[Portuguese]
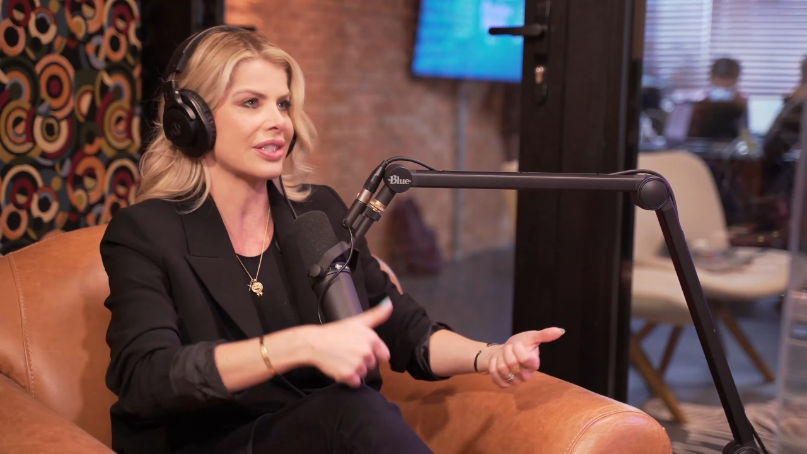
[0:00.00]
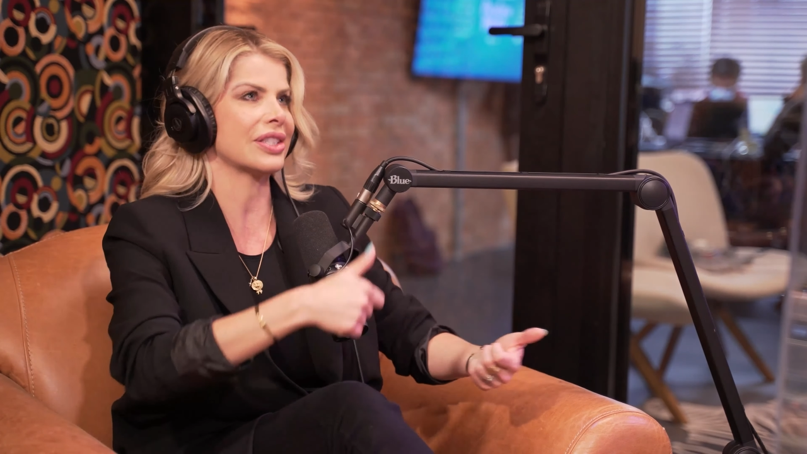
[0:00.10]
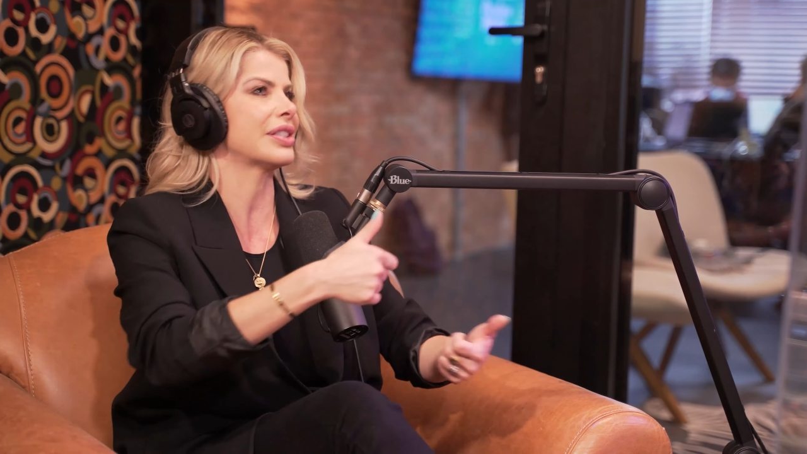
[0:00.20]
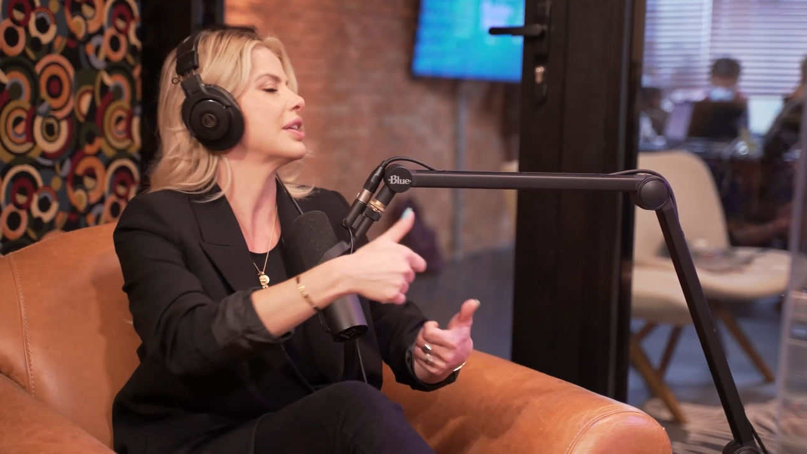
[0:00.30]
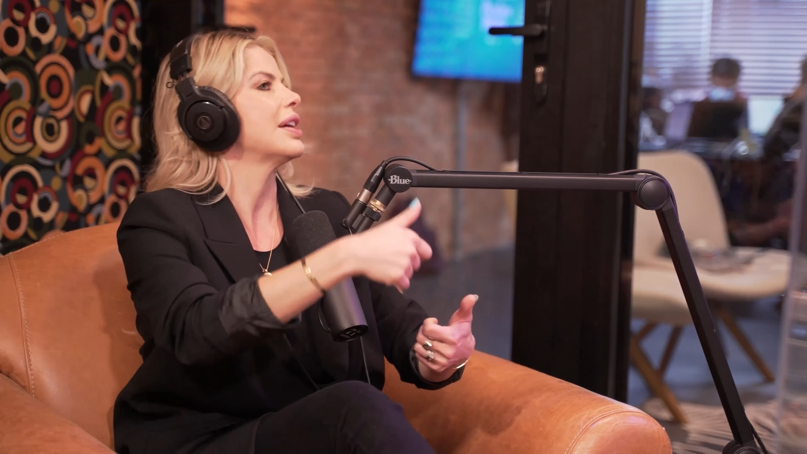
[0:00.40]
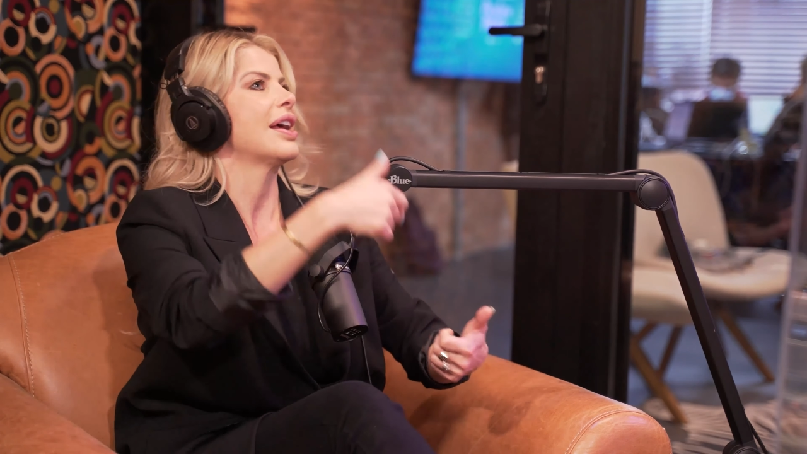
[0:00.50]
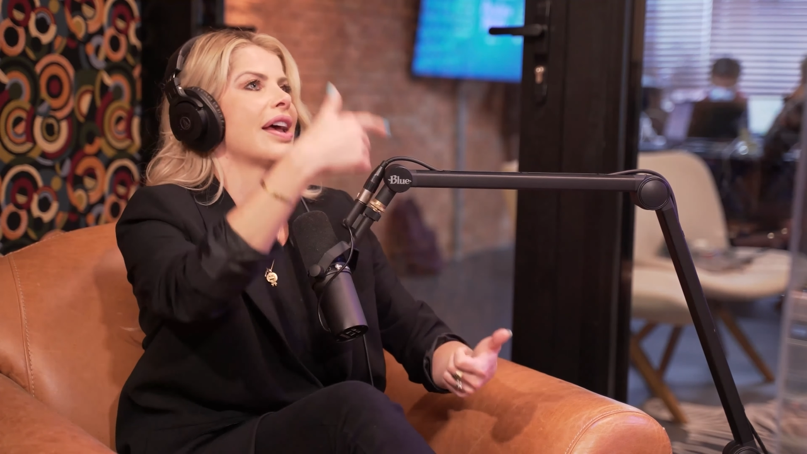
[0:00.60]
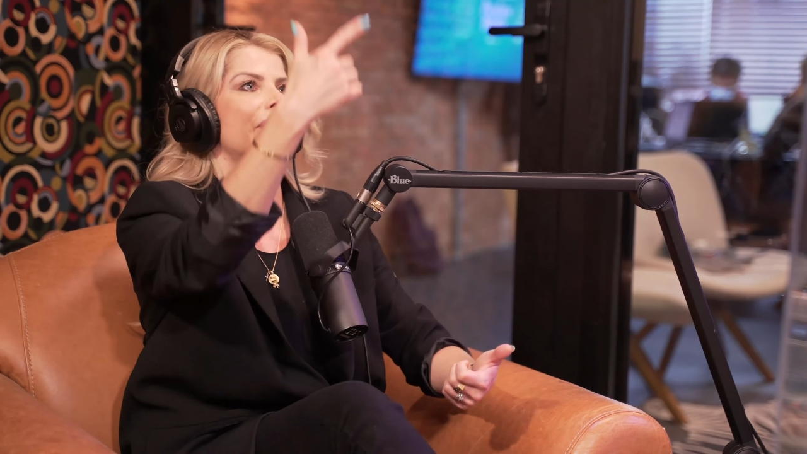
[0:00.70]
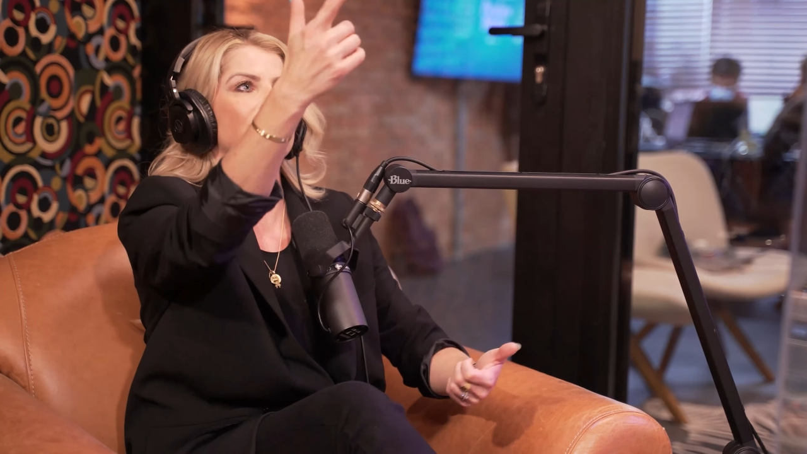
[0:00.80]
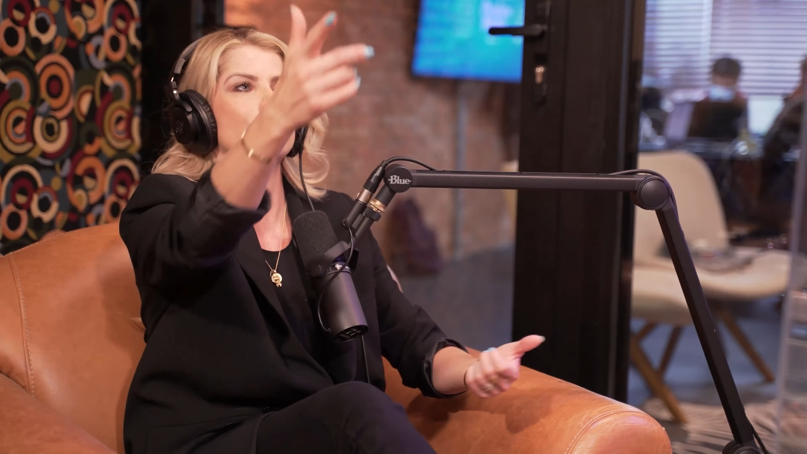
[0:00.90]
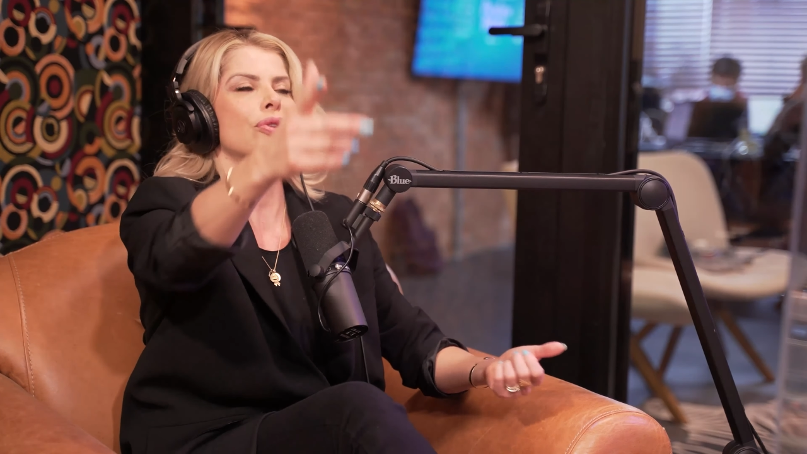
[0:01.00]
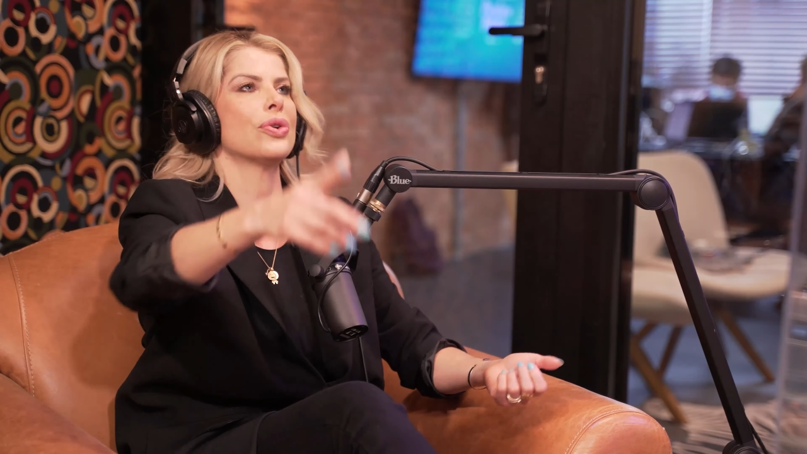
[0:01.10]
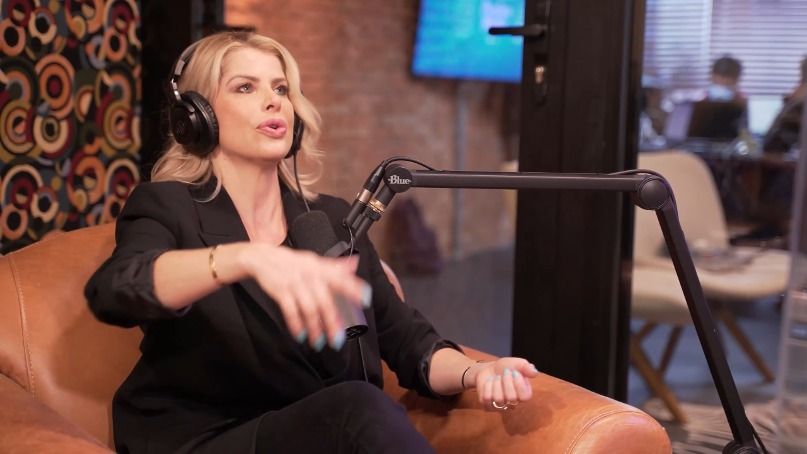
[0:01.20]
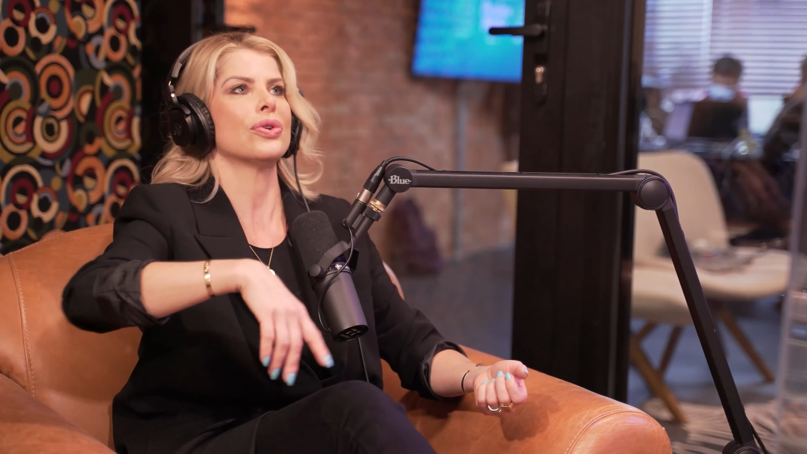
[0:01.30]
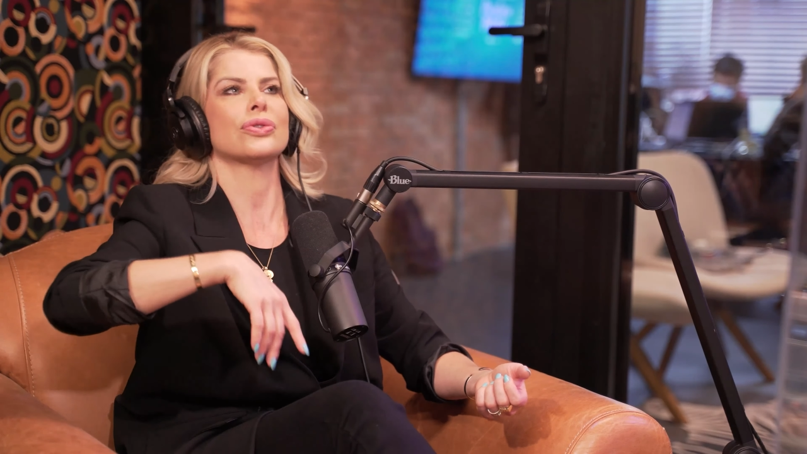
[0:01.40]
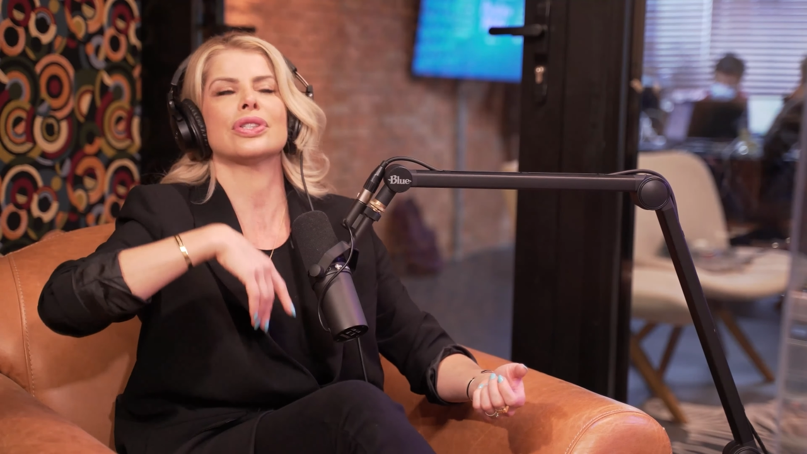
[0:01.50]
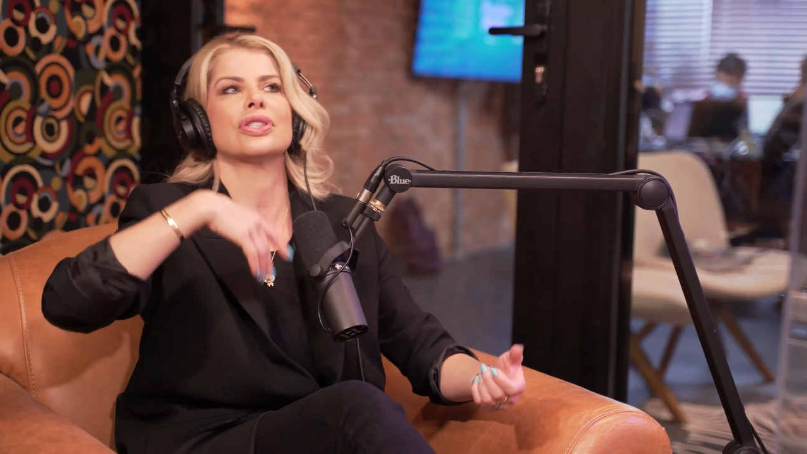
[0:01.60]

a gente é vitorioso,